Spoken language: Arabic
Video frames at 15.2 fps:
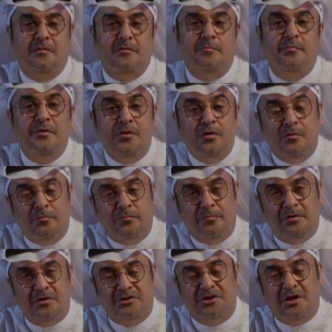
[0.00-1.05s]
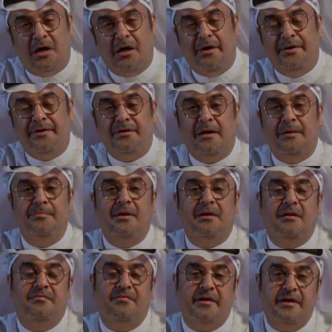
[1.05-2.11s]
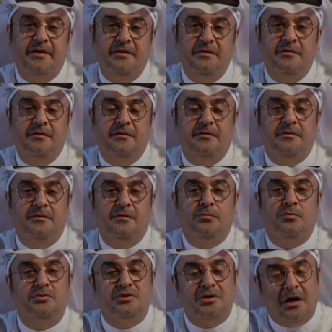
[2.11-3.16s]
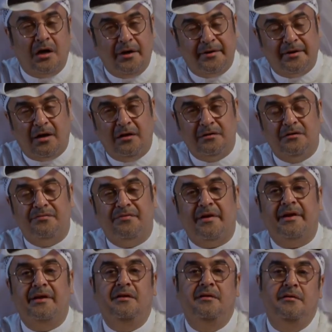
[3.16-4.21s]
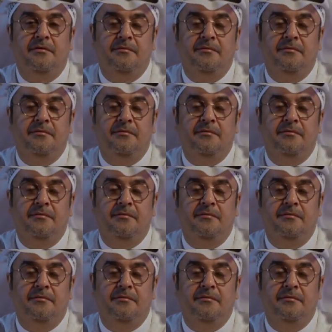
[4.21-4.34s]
منهم الشاعر عبد الله الفري والشاعر خالد الفري